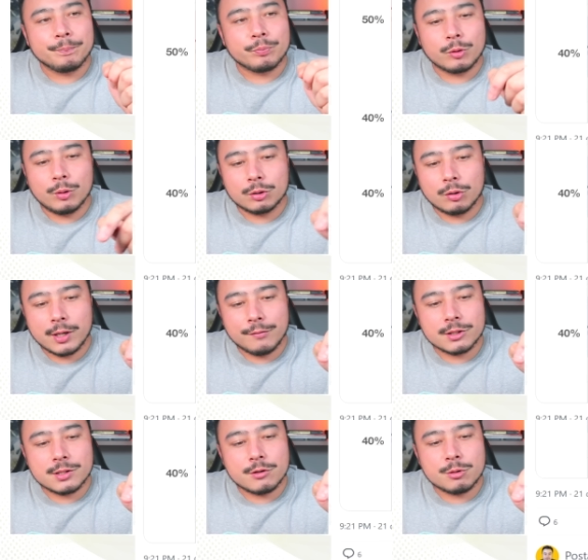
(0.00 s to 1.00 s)
quando eu tô gravando
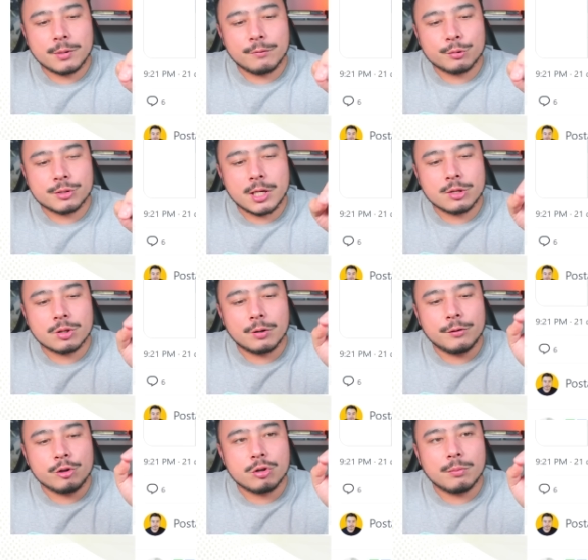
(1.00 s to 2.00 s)
esse vídeo para vocês, ó,
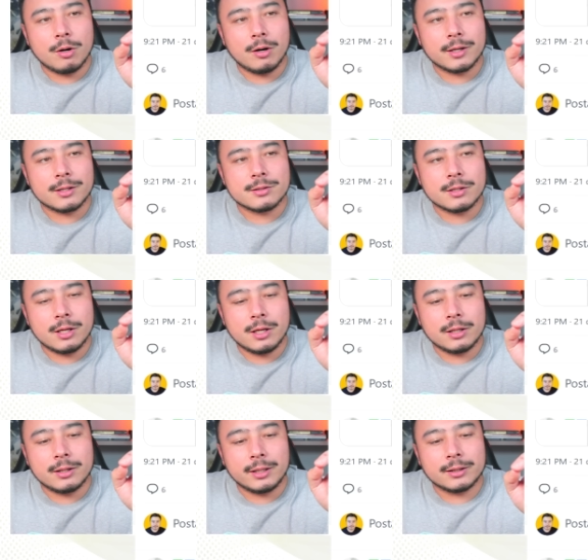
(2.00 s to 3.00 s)
21 horas e
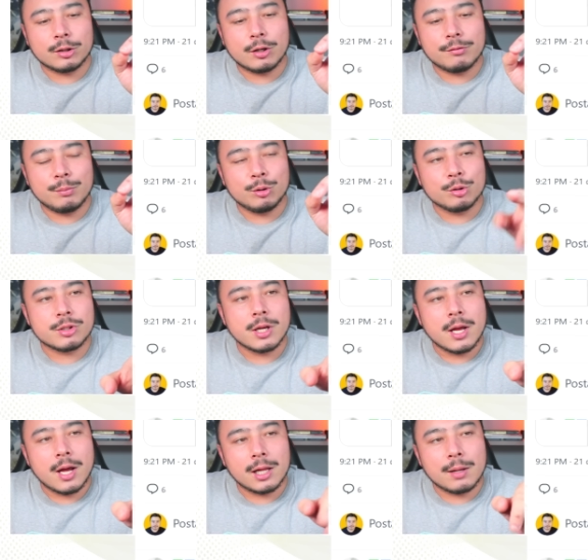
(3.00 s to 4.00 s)
39 minutos,
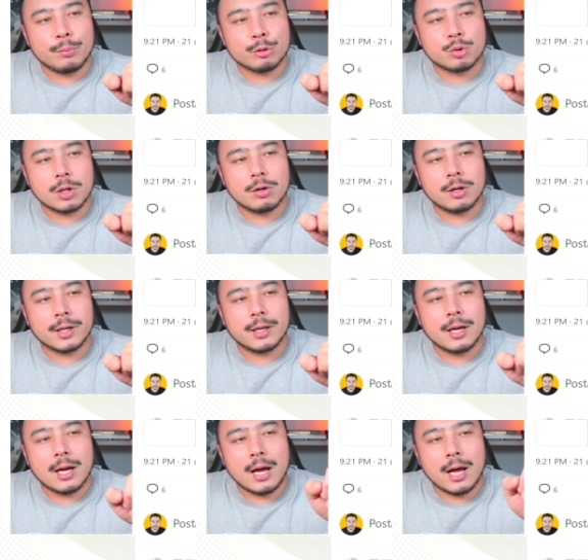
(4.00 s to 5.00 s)
ela postou agora
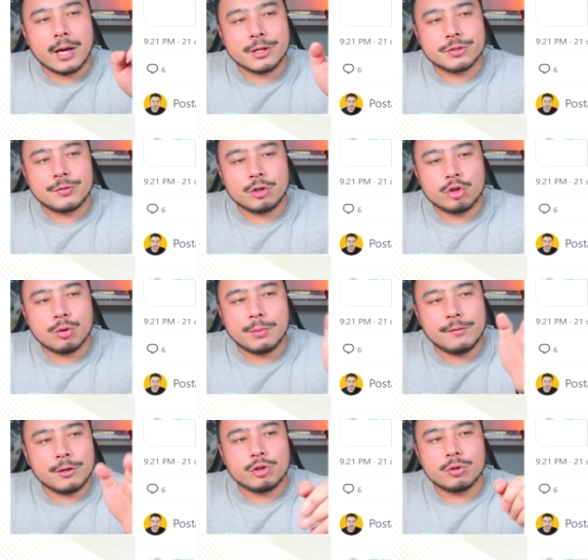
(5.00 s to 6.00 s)
às
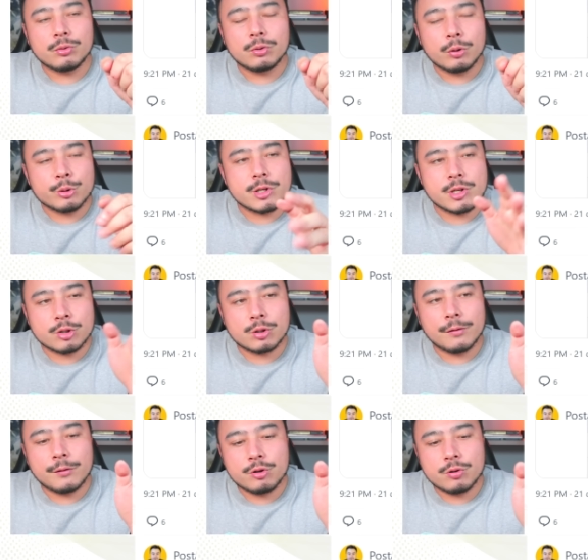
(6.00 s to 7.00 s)
21h21, ou seja, às
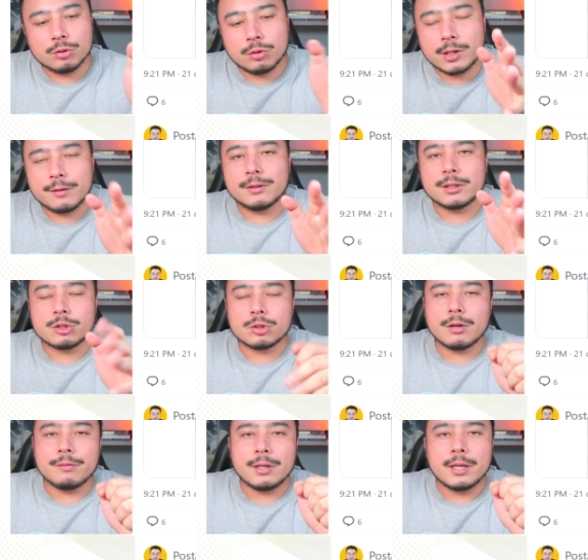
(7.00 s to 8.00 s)
9h21, eu tô gravando às
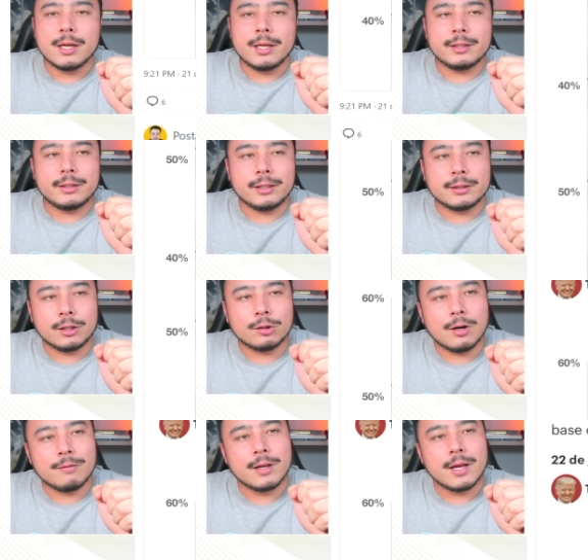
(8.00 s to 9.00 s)

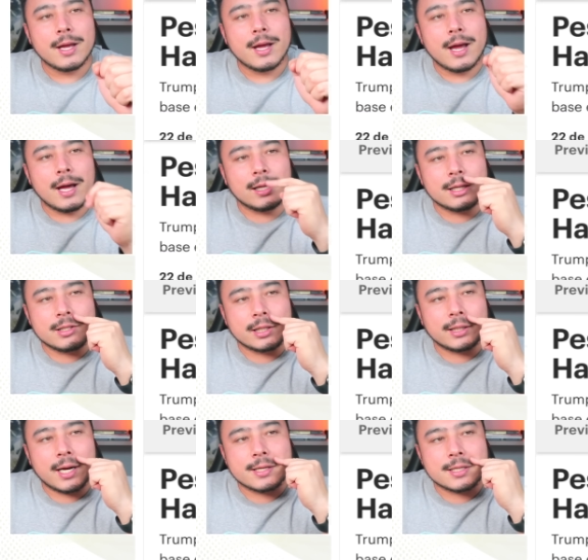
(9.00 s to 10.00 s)
9h39. Ela já
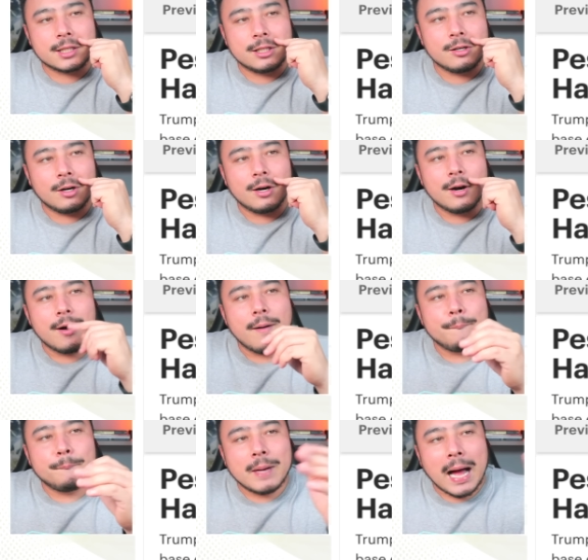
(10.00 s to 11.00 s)
traz aqui, ó,
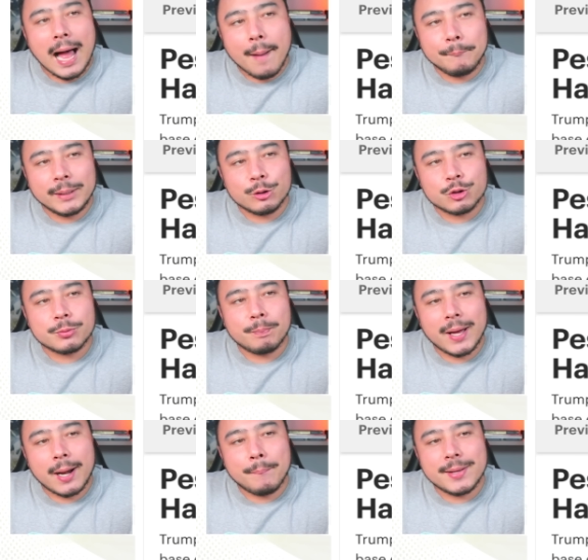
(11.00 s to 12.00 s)
rápidos
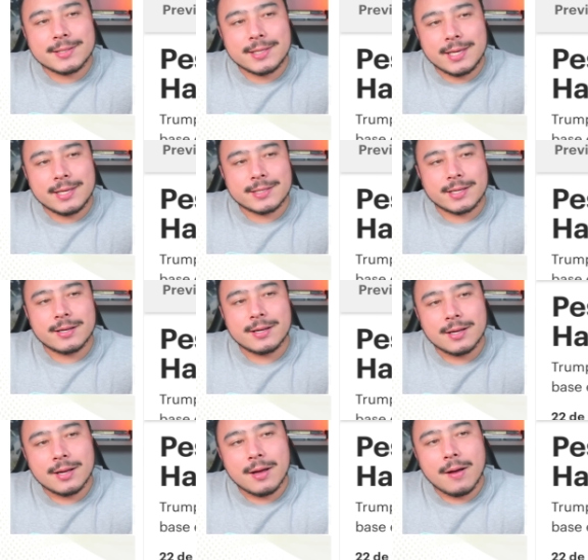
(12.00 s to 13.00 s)
para pesquisa.
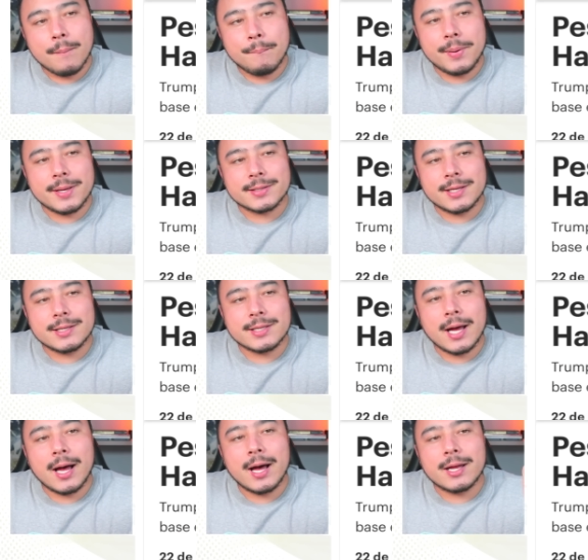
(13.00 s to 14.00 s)
Pesquisa
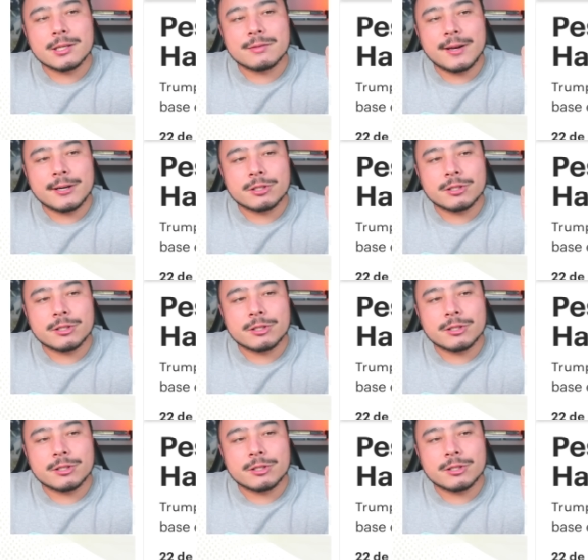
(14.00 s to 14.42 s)
Harris versus